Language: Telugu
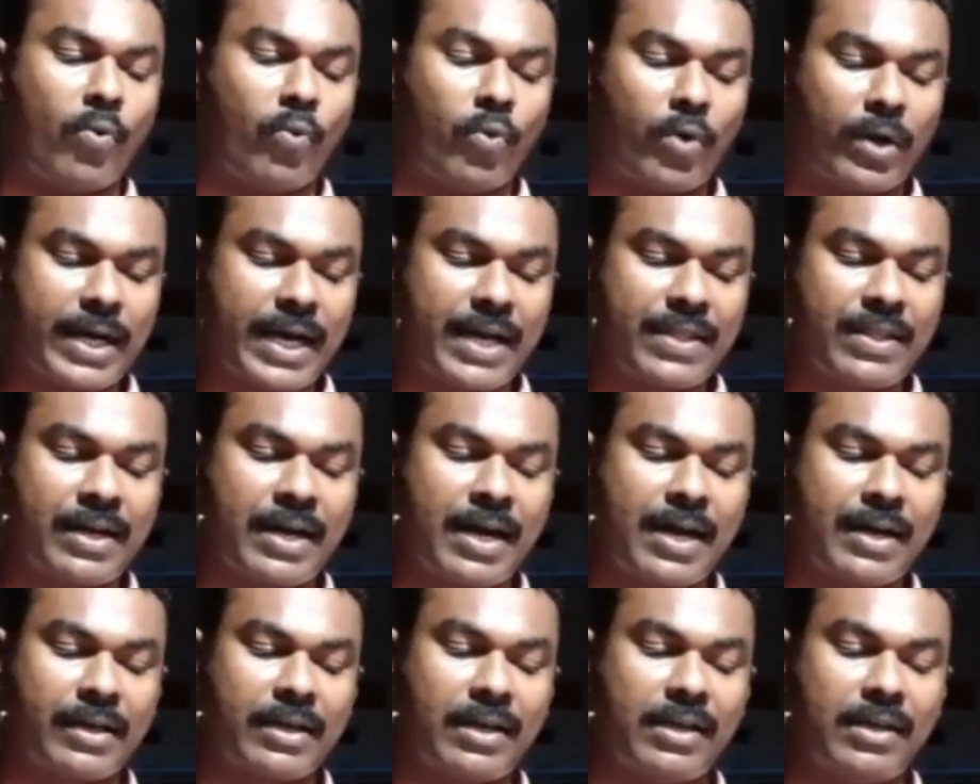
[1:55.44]
ఉగాది
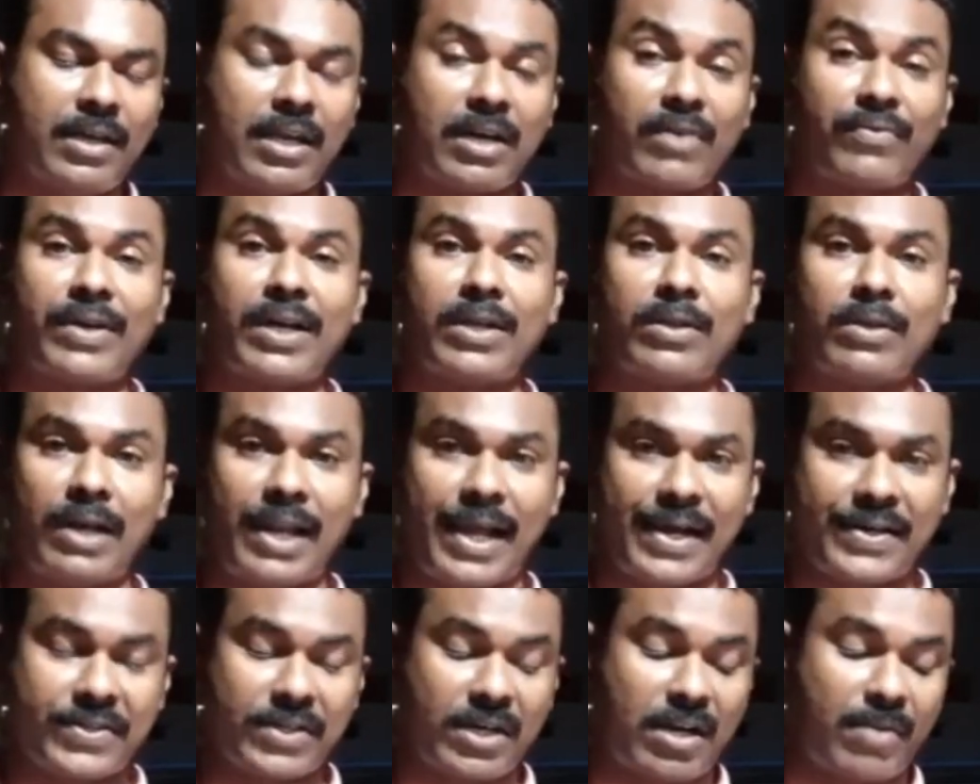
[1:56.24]
నాటికి ఇరవై ఐదు
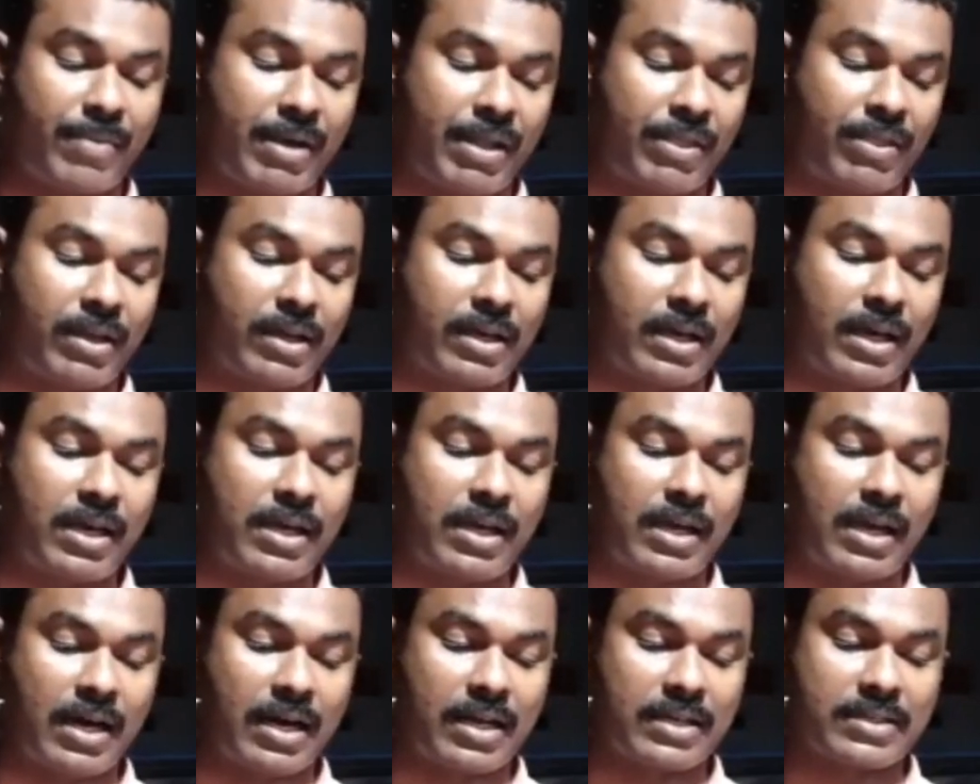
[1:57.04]
లక్షల మందికి
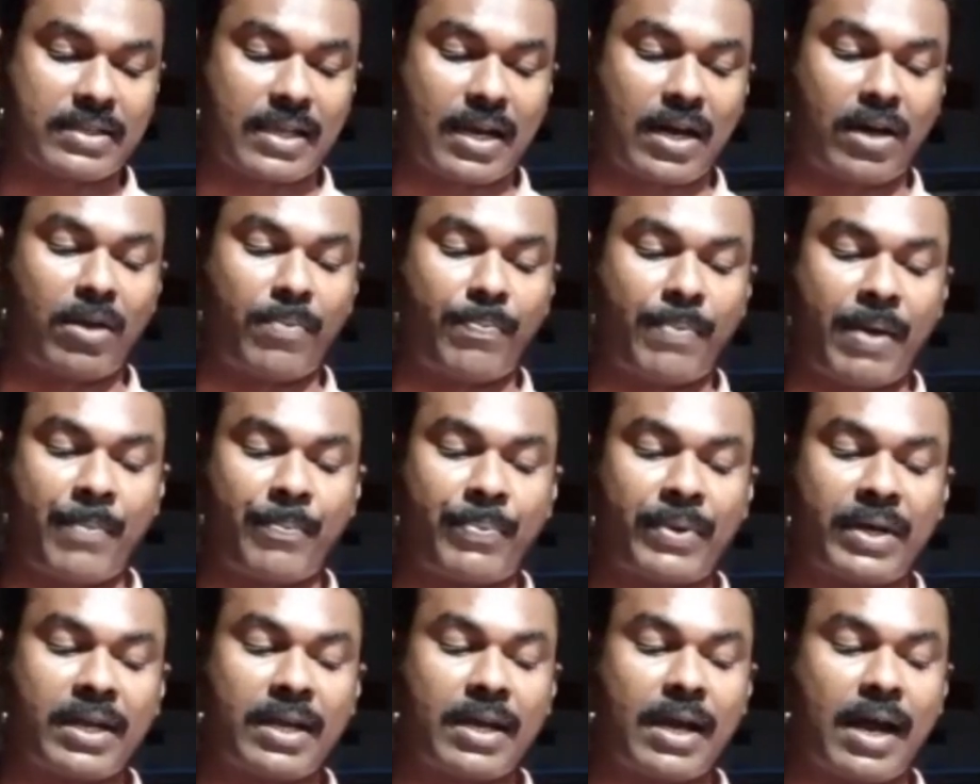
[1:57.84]
ఇళ్ల స్థలాలు
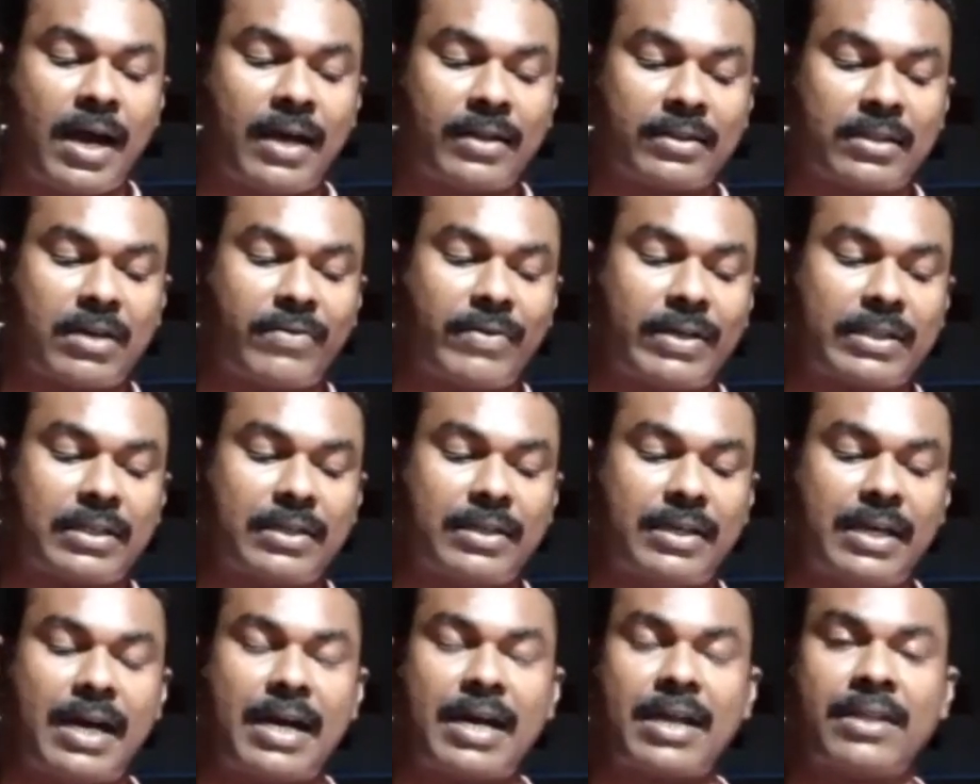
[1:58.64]
పంపిణీ ఆ తర్వాత
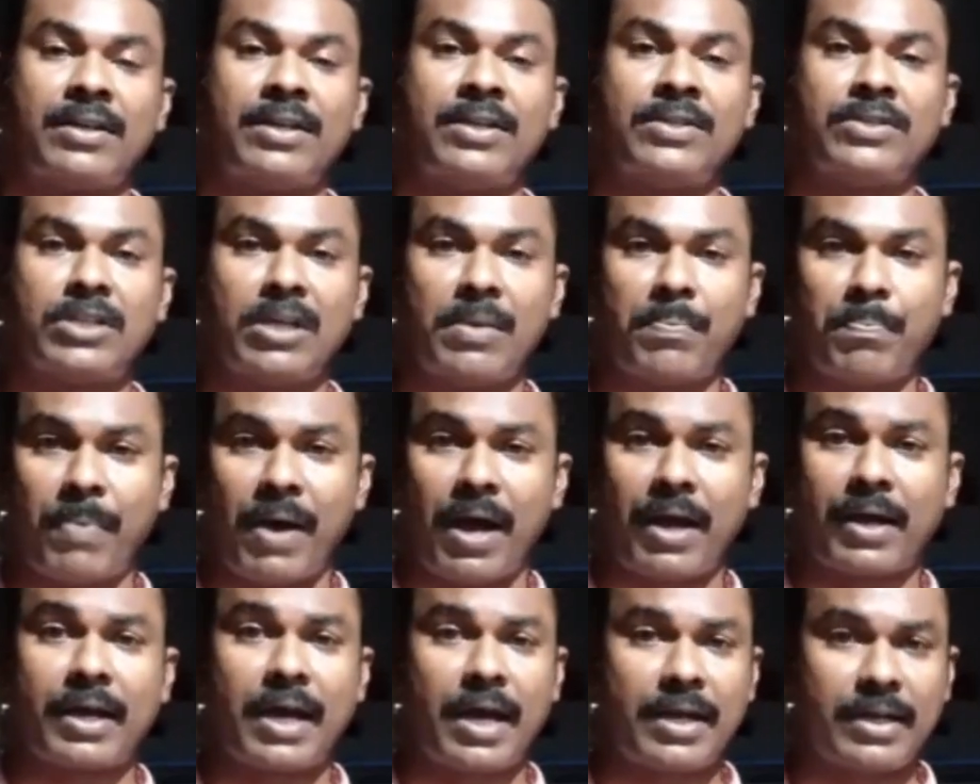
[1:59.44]
ఏడాది నుంచి
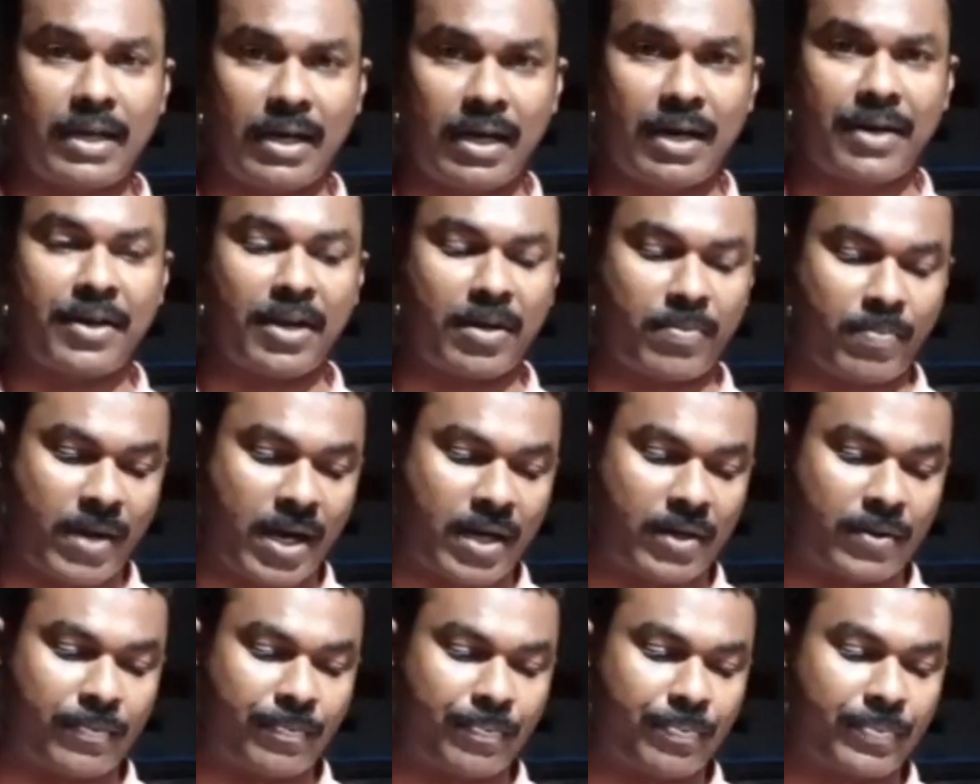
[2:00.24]
పక్కా ఇళ్ల
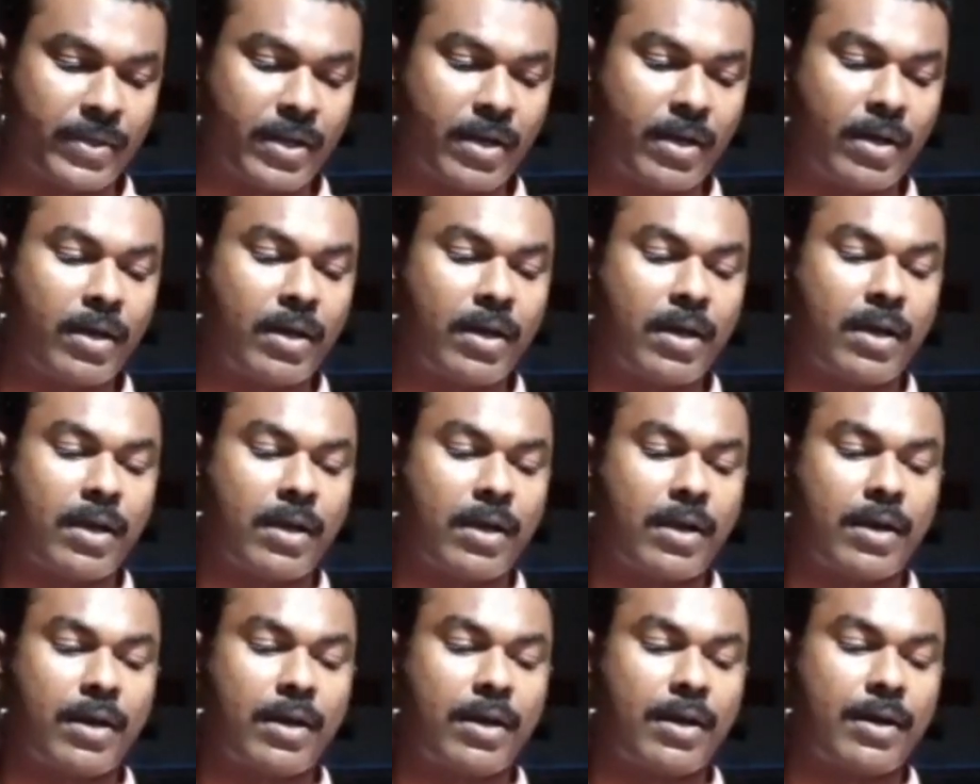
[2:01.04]
నిర్మాణం
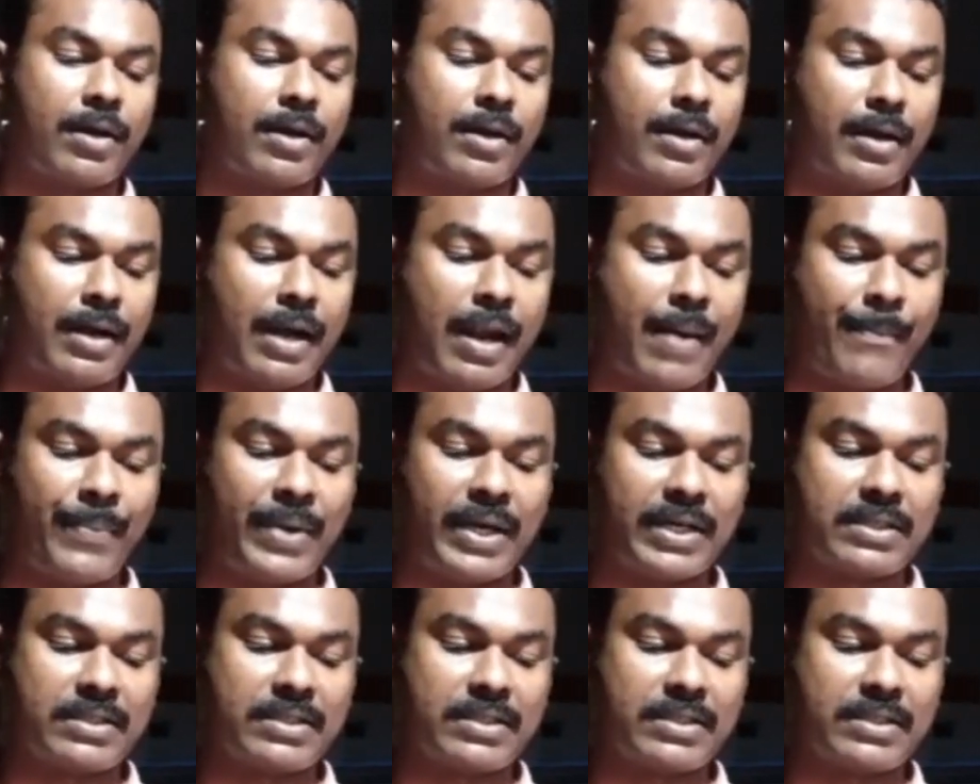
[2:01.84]
నెంబర్